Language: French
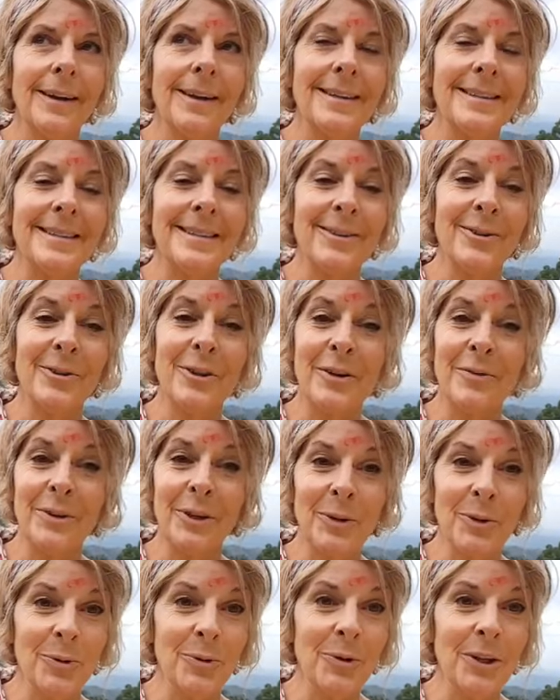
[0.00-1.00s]
Et on a
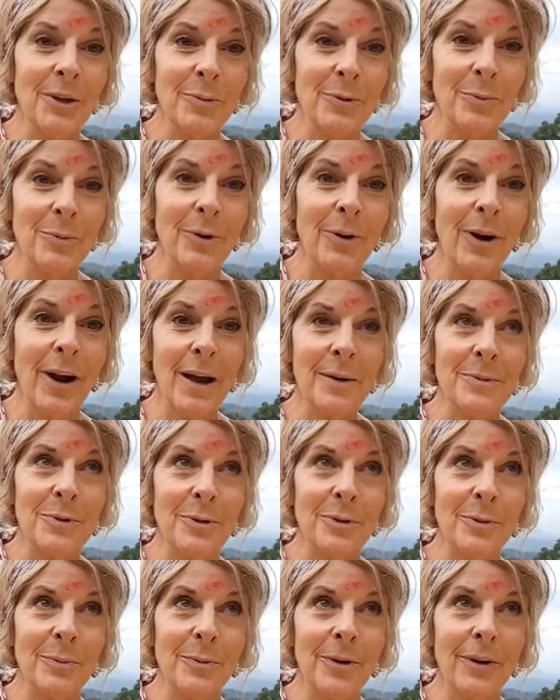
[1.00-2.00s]
vécu des moments
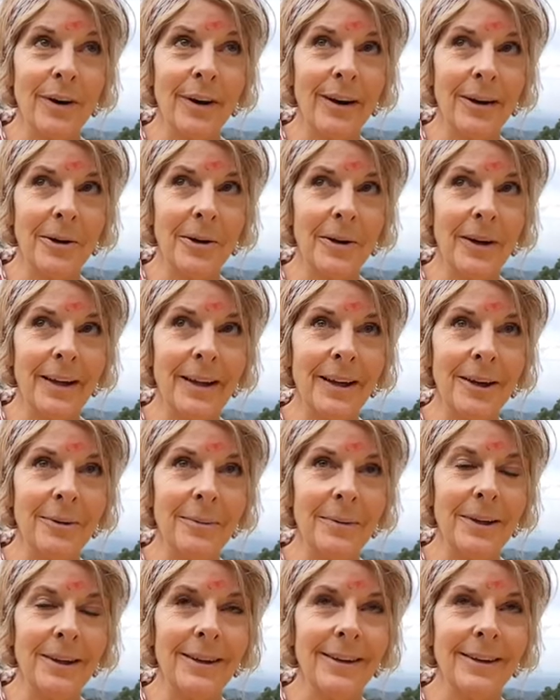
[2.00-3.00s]
absolument
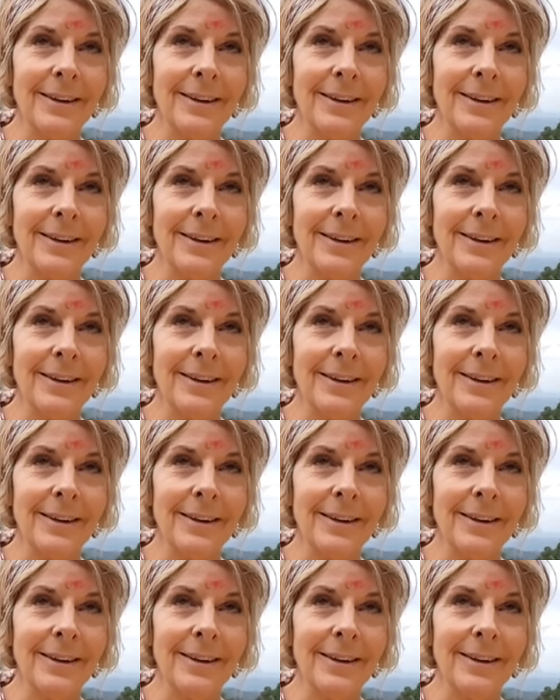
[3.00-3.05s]
incroyables.